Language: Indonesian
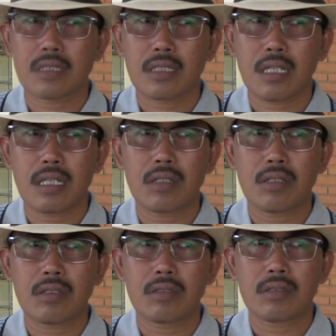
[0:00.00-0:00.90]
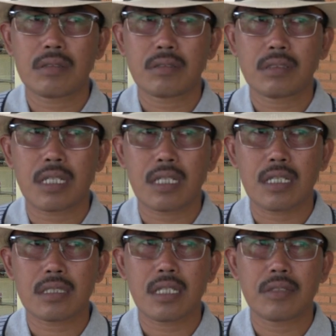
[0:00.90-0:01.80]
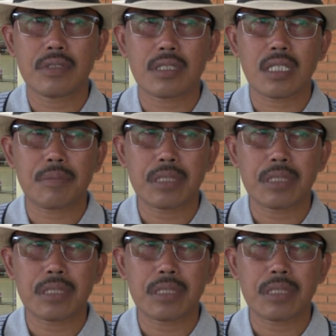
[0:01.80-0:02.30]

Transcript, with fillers: Kalau gagasan wisata